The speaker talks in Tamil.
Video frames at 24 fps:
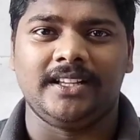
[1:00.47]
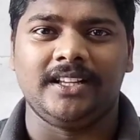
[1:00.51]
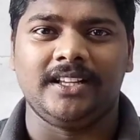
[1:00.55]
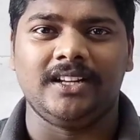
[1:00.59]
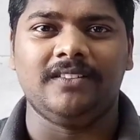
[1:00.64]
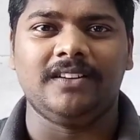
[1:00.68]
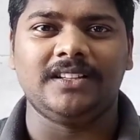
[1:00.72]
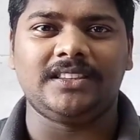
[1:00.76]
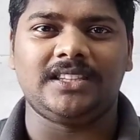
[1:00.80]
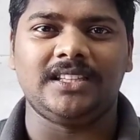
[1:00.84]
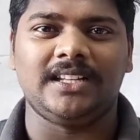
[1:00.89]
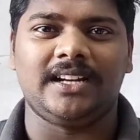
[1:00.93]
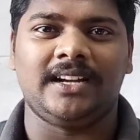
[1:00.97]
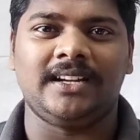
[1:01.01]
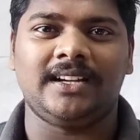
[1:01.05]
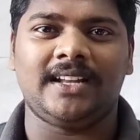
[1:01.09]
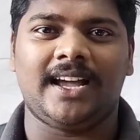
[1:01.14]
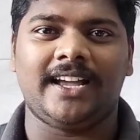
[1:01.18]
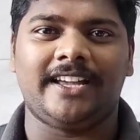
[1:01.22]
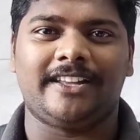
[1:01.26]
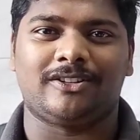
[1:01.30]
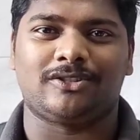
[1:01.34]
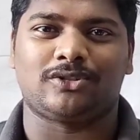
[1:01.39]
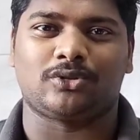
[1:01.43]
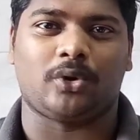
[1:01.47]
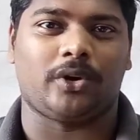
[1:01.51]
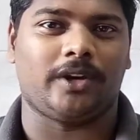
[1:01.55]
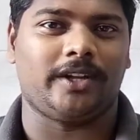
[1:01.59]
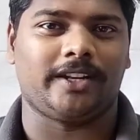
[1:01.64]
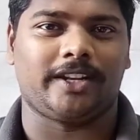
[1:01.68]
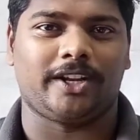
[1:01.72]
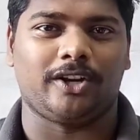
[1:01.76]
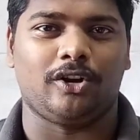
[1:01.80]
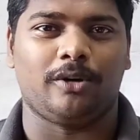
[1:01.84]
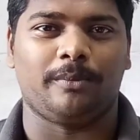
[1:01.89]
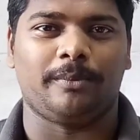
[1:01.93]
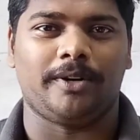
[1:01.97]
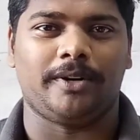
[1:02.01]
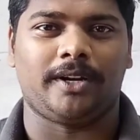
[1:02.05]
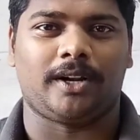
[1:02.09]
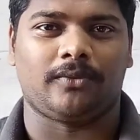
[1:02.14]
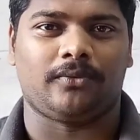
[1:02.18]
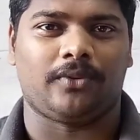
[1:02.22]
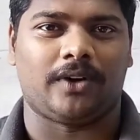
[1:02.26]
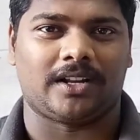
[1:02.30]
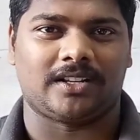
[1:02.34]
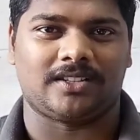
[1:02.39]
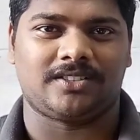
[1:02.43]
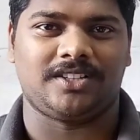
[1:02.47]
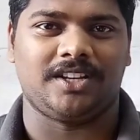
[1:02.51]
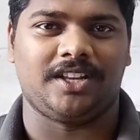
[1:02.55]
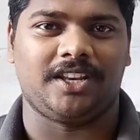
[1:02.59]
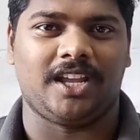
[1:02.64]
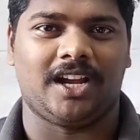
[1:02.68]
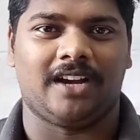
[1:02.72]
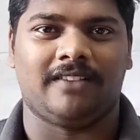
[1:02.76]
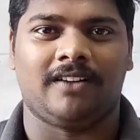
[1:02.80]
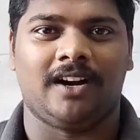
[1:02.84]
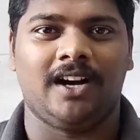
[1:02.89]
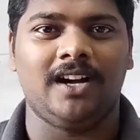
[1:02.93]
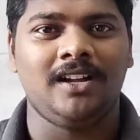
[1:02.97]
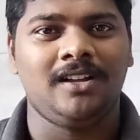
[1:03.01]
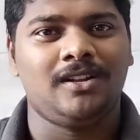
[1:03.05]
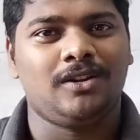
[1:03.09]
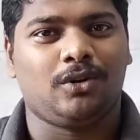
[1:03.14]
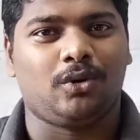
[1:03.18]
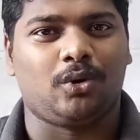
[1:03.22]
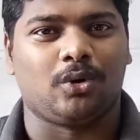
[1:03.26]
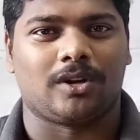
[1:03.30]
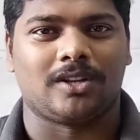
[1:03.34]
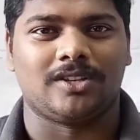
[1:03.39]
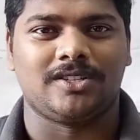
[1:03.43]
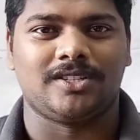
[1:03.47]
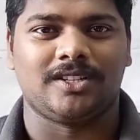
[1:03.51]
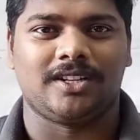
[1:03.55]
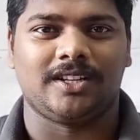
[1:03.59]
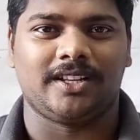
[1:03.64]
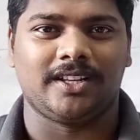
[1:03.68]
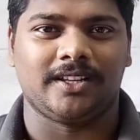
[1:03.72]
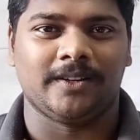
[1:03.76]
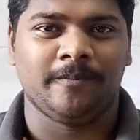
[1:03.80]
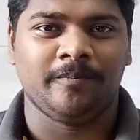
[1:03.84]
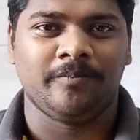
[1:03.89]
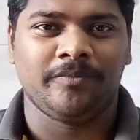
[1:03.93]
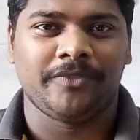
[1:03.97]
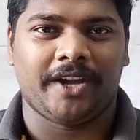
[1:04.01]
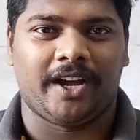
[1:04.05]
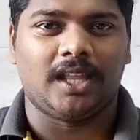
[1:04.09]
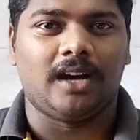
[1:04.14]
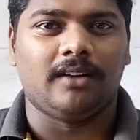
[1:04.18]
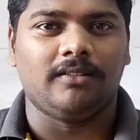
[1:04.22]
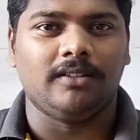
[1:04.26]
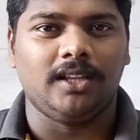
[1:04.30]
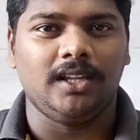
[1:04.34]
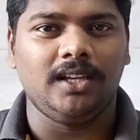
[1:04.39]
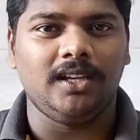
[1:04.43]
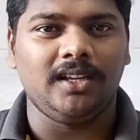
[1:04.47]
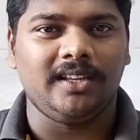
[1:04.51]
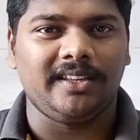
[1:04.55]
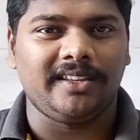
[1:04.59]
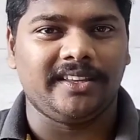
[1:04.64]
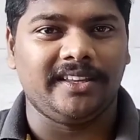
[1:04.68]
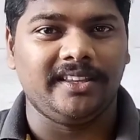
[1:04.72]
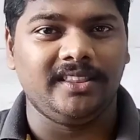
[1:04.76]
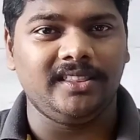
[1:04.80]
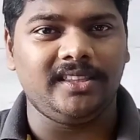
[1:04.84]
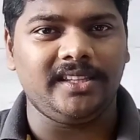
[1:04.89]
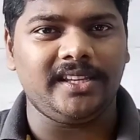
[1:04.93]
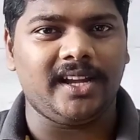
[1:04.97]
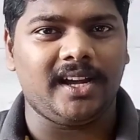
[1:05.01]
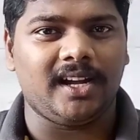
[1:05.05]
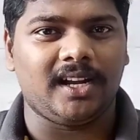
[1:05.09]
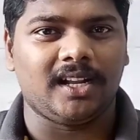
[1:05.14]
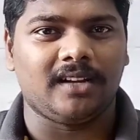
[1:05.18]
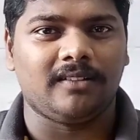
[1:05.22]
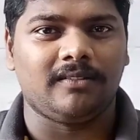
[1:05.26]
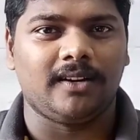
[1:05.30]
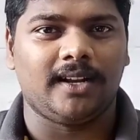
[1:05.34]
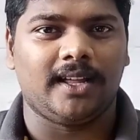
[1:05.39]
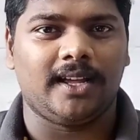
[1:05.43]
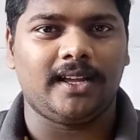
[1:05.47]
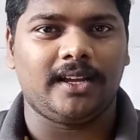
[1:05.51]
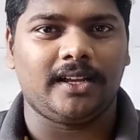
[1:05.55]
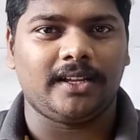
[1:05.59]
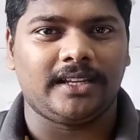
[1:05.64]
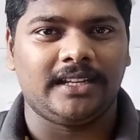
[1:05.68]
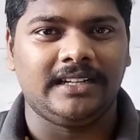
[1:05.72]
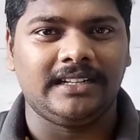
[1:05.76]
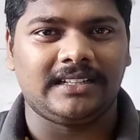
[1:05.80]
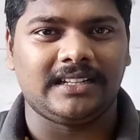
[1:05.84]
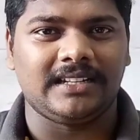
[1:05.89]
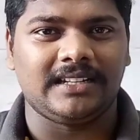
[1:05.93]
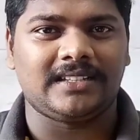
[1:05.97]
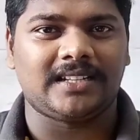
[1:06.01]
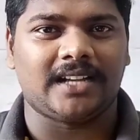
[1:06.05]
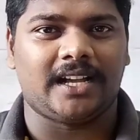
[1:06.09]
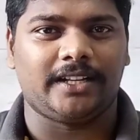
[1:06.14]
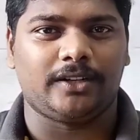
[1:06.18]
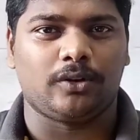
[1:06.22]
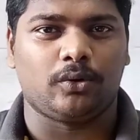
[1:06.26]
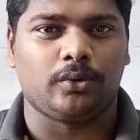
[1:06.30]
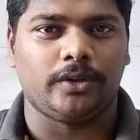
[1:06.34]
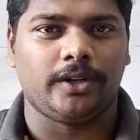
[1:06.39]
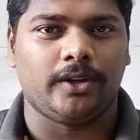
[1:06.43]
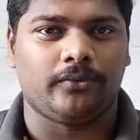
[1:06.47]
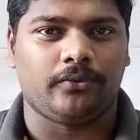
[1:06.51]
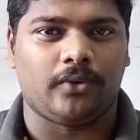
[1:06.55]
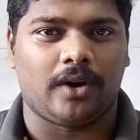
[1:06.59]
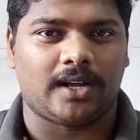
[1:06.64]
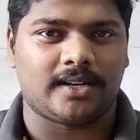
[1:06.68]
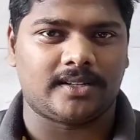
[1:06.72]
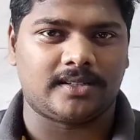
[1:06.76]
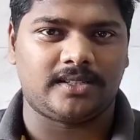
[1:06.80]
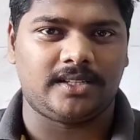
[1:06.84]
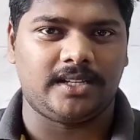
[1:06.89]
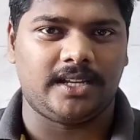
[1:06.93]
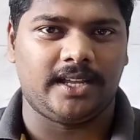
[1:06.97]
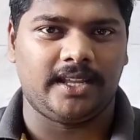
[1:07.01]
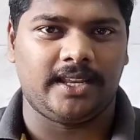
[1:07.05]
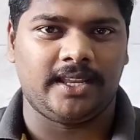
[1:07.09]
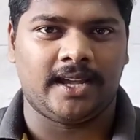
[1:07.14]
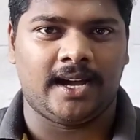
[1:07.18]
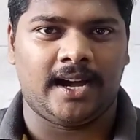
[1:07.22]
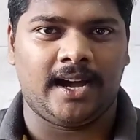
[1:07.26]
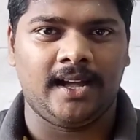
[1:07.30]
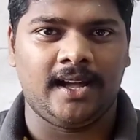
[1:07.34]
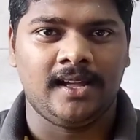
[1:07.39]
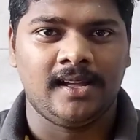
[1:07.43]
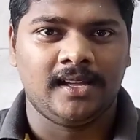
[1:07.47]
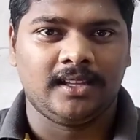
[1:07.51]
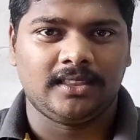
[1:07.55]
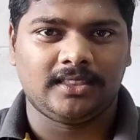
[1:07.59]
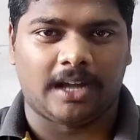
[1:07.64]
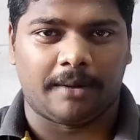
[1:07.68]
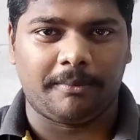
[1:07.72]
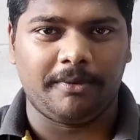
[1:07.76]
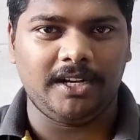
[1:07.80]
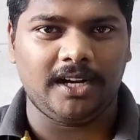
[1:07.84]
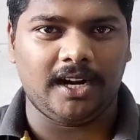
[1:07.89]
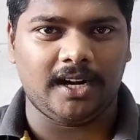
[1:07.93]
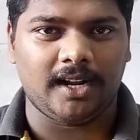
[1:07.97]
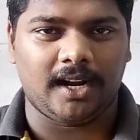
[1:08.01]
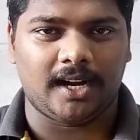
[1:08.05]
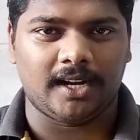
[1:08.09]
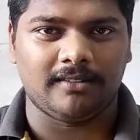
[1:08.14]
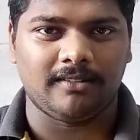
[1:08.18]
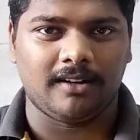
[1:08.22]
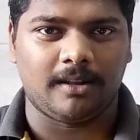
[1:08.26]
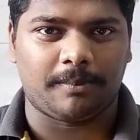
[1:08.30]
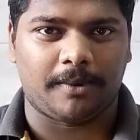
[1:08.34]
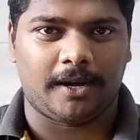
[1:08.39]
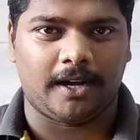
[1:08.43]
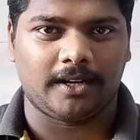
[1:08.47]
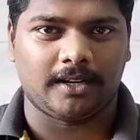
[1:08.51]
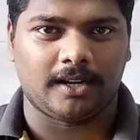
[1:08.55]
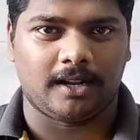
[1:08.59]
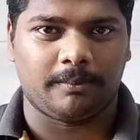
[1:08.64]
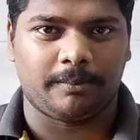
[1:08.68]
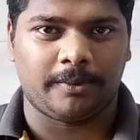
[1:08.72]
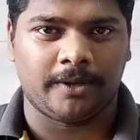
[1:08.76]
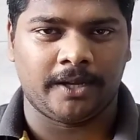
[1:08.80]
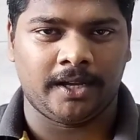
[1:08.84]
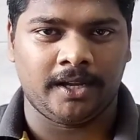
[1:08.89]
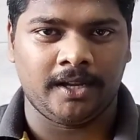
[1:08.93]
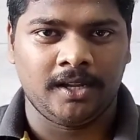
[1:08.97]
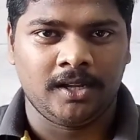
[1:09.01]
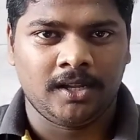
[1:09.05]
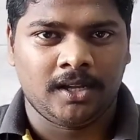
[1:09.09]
இருபத்தி ரெண்டாயிரம் ஸ்கொயர் கிலோமீட்டர் ஃபாரஸ்ட் ஏரியாவாக குறைஞ்சிருக்கு அதாவது இந்திய அளவில் இன்க்ரீஸ் ஆகிருக்கக்கூடிய ஃபாரஸ்ட் ஏரியா தமிழ்நாடு அளவில் பார்க்குறப்ப